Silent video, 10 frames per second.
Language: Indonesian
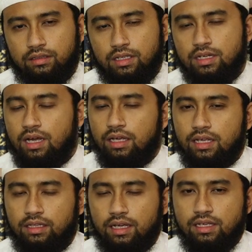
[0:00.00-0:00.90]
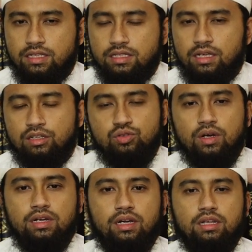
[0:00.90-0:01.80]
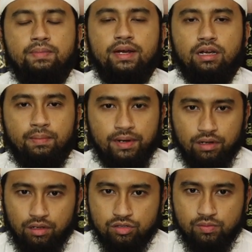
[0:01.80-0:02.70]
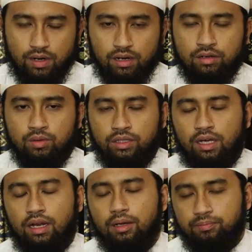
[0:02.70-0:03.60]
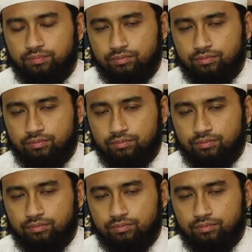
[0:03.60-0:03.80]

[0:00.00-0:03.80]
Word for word: tidak kita isi kecuali dengan ibadah kepada Allah Subhanahu wa taala.